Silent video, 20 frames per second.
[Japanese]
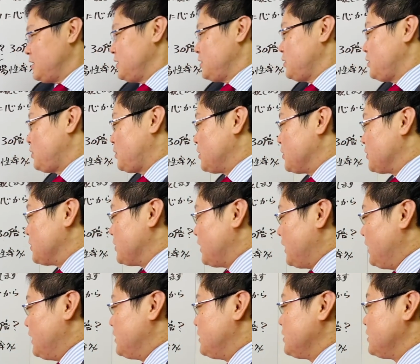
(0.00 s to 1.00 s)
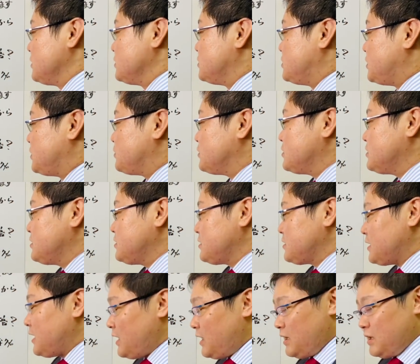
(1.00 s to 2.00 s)
このね自
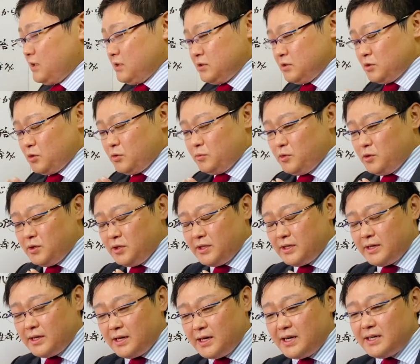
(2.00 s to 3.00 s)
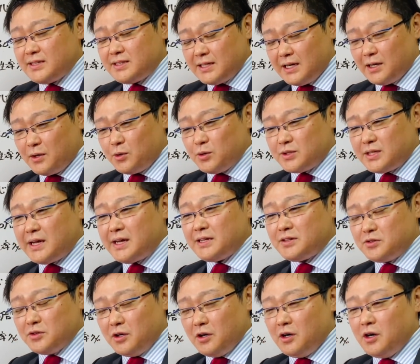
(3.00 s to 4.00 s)
分が思い描いた答え
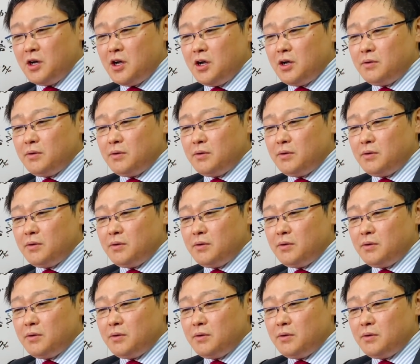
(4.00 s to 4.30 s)
と